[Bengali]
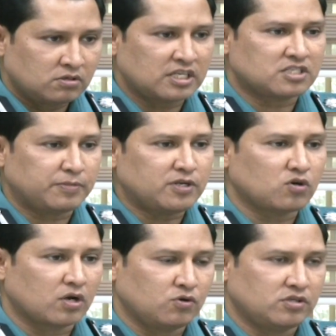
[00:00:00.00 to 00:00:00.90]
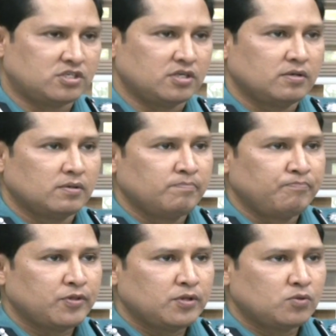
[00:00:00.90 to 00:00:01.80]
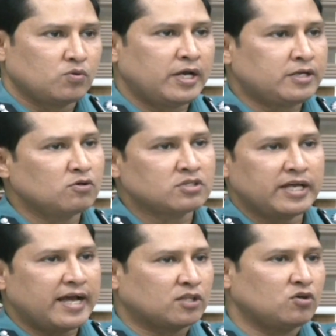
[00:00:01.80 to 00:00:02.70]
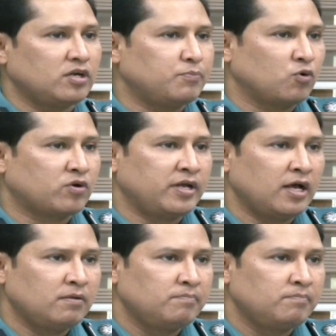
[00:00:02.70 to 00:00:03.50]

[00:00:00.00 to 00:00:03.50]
সাসপেন্ড করা হয়েছে তো এটি হচ্ছে এক ধরনের প্রক্রিয়া